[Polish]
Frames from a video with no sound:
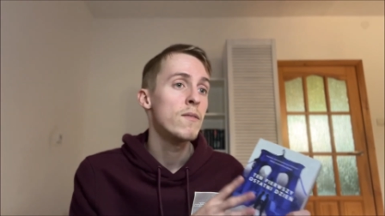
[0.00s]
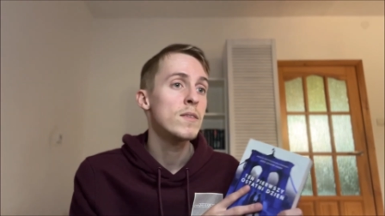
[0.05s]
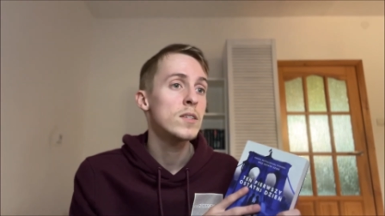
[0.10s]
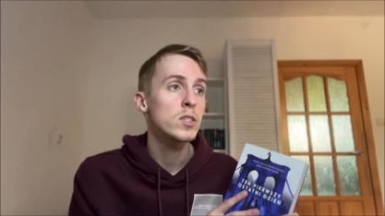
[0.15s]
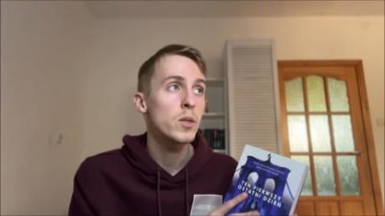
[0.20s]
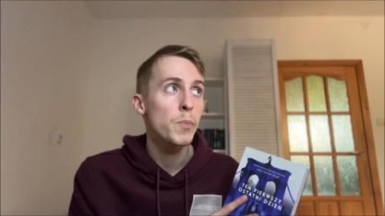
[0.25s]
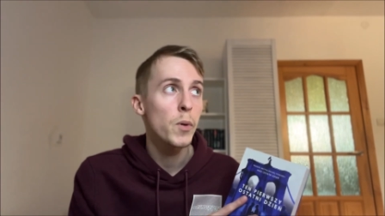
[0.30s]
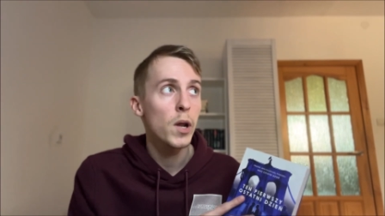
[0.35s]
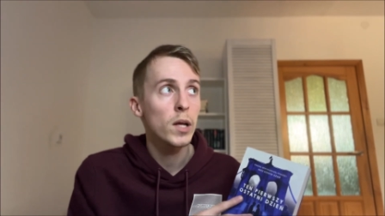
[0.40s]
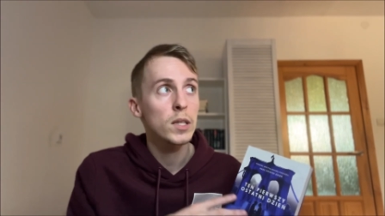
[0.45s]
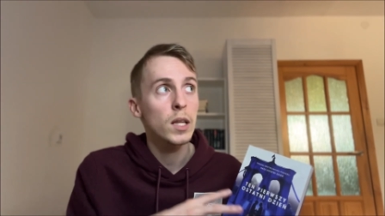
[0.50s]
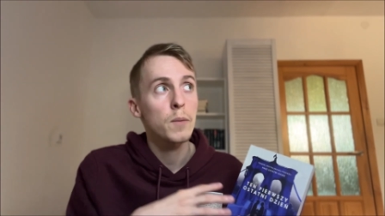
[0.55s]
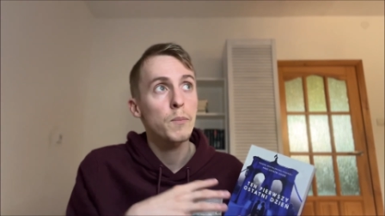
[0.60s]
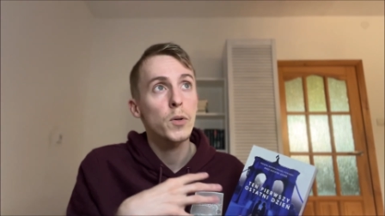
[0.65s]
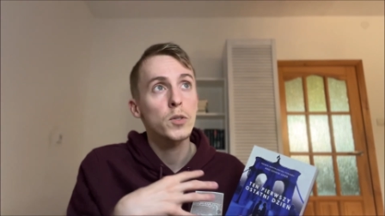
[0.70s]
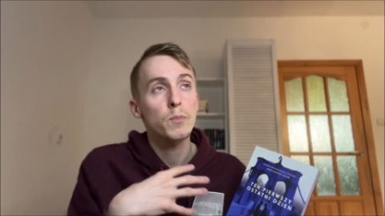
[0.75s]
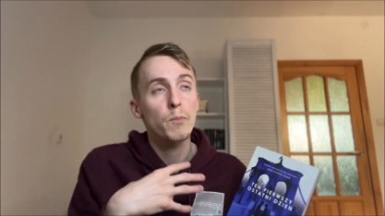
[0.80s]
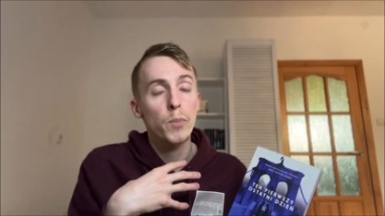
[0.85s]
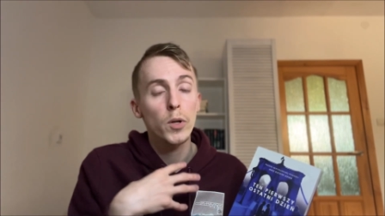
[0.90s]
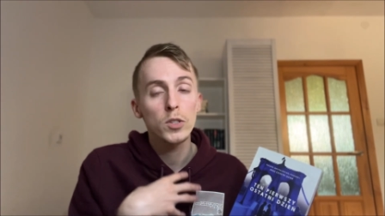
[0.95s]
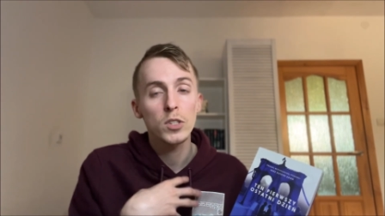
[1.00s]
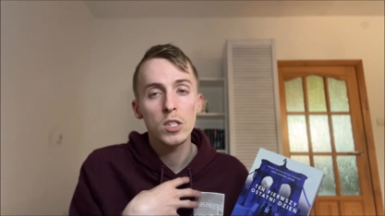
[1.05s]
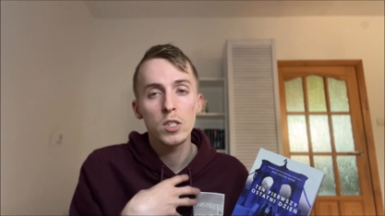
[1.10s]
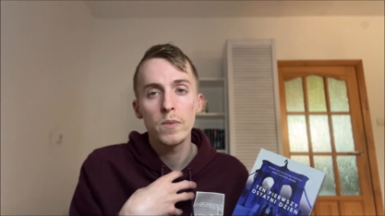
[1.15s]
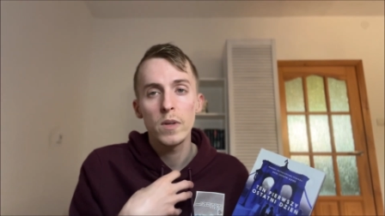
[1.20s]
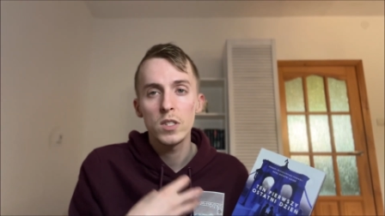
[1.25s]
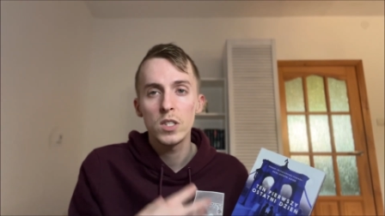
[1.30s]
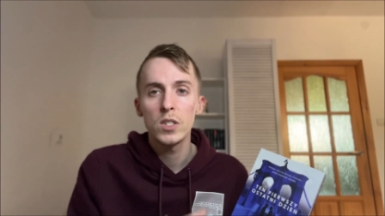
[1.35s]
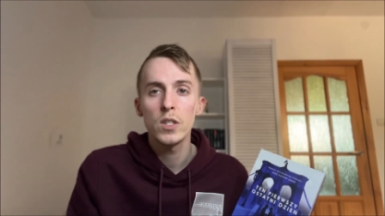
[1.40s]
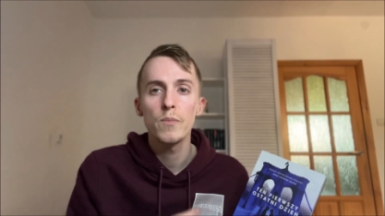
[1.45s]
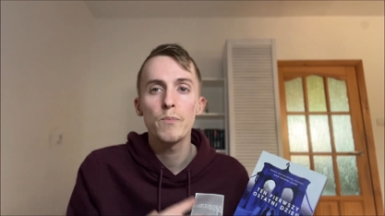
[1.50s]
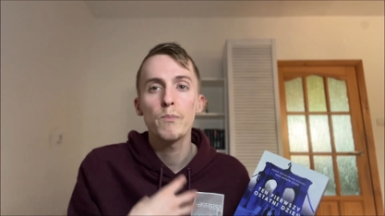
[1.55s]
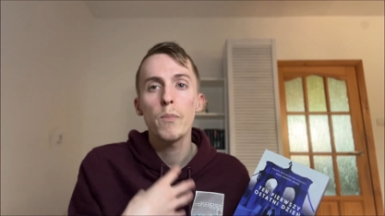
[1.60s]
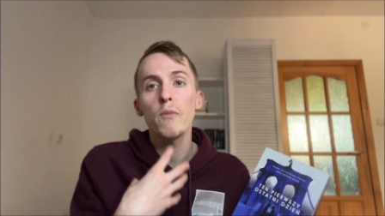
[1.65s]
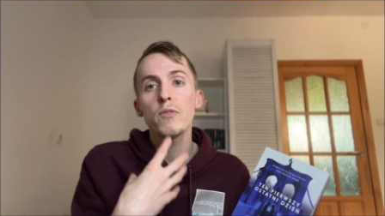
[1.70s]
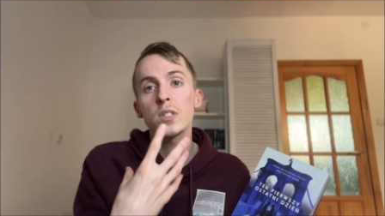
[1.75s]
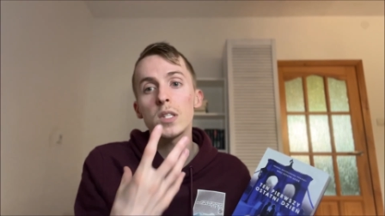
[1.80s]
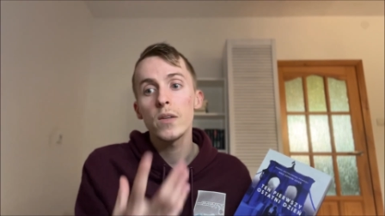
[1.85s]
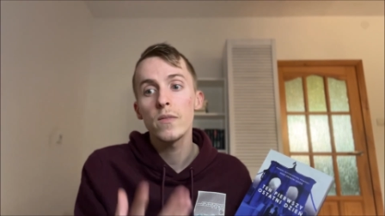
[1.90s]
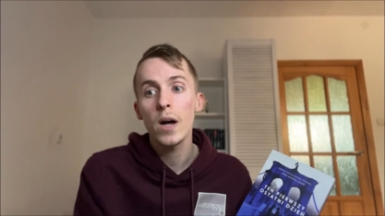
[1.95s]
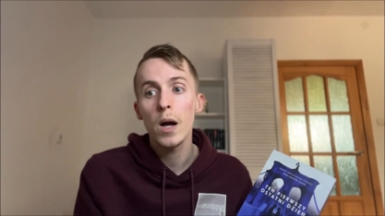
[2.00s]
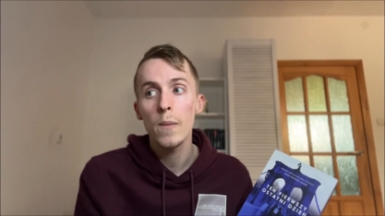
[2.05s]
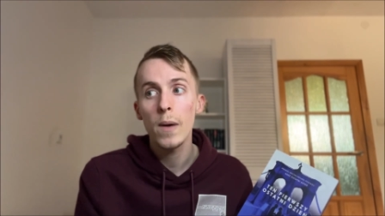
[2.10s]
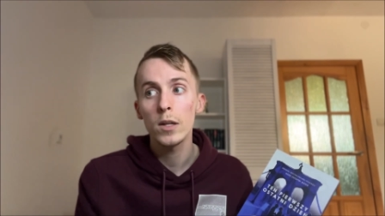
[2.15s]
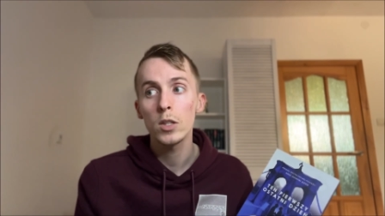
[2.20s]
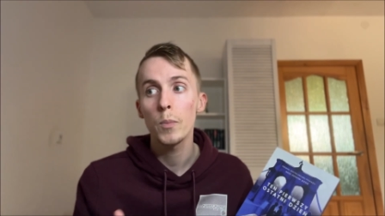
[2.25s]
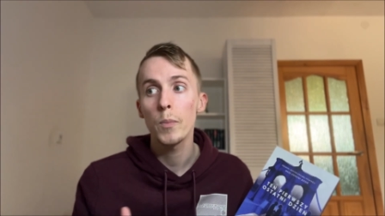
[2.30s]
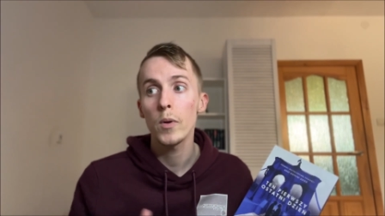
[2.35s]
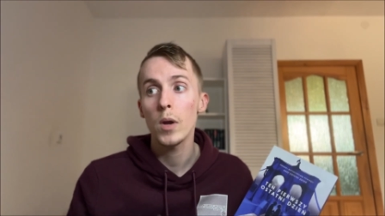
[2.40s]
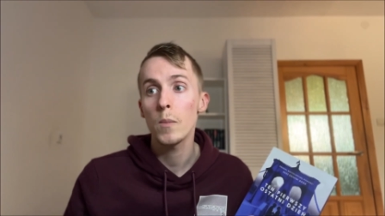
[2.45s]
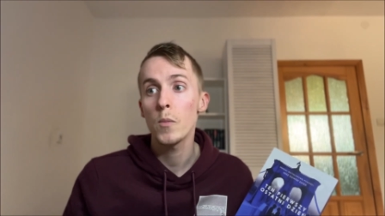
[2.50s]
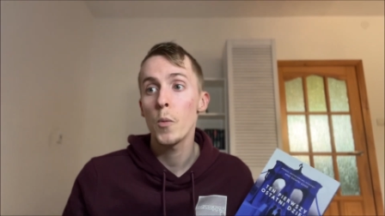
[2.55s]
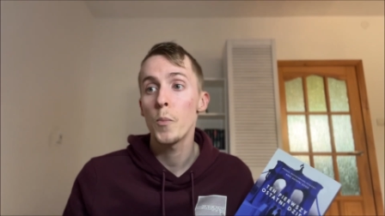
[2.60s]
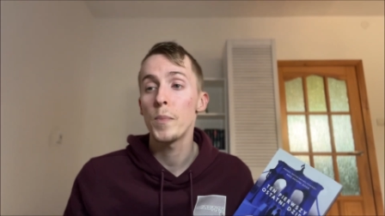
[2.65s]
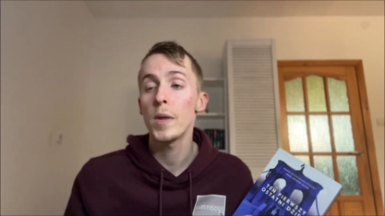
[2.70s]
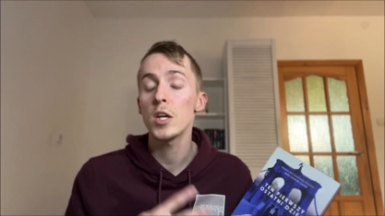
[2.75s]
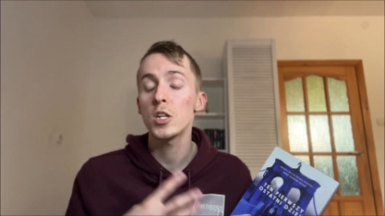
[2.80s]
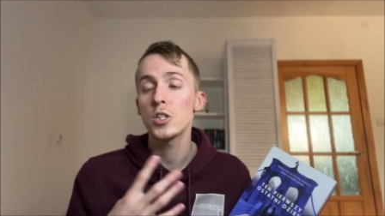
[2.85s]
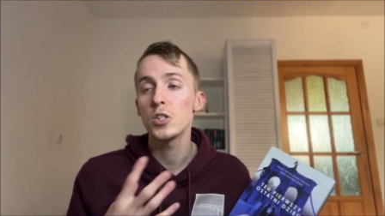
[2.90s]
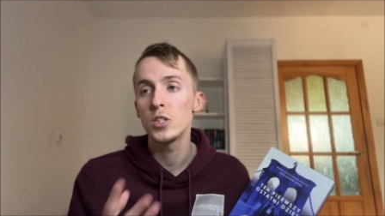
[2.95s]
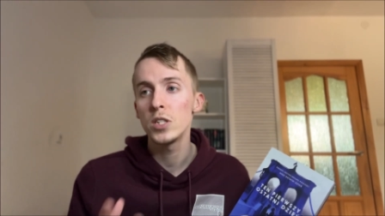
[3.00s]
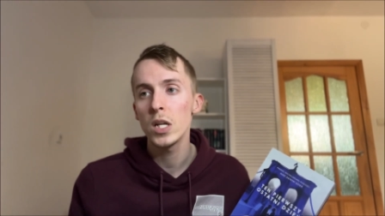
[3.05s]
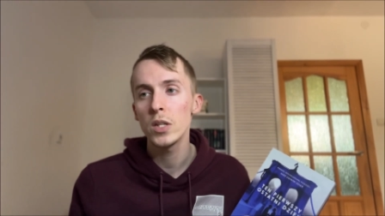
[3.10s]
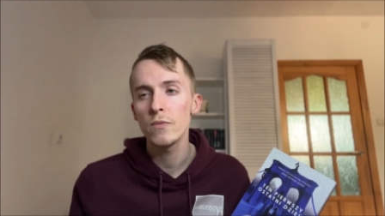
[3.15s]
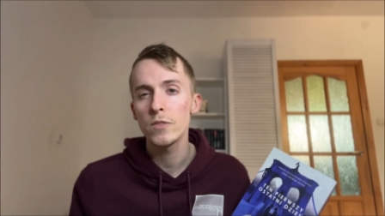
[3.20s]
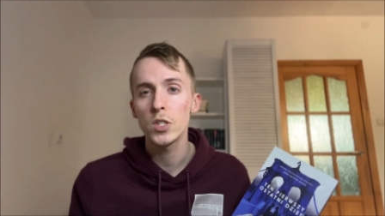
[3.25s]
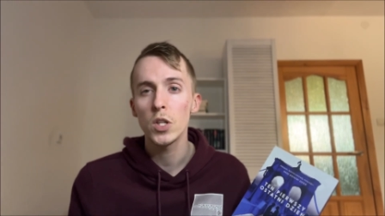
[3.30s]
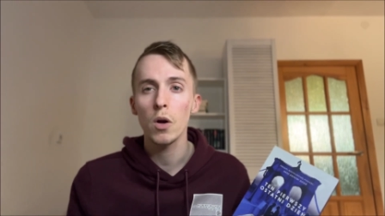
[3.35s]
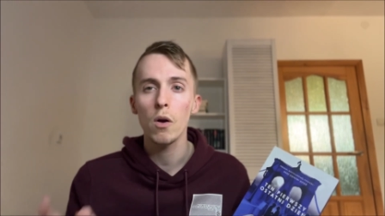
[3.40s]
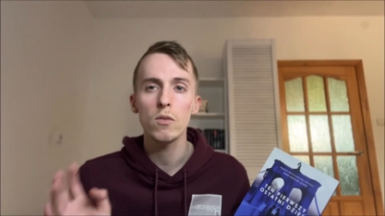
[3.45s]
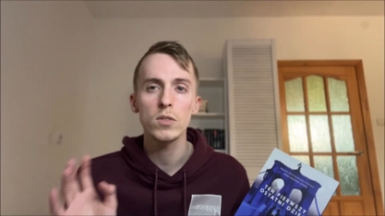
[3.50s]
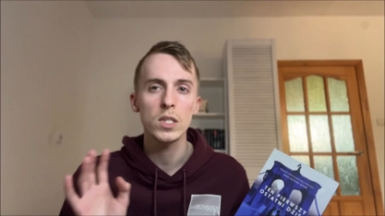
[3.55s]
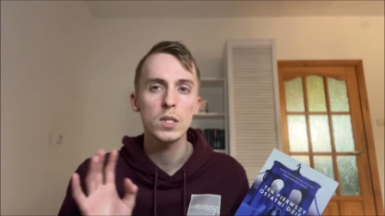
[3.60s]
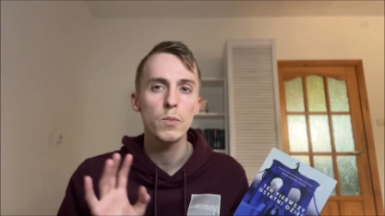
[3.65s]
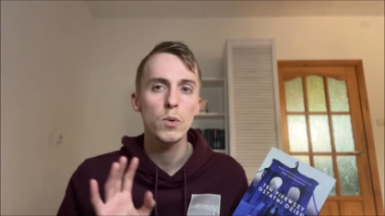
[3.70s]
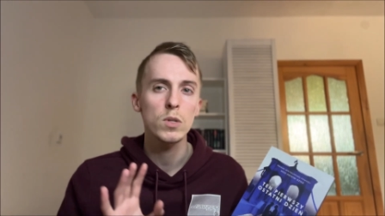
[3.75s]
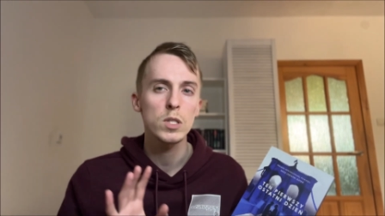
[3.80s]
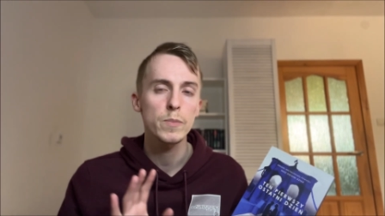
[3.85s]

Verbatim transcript: Więc dopiero jak ta prognoza śmierci powstawała, dopiero jak był pierwszy dzień, więc do końca nie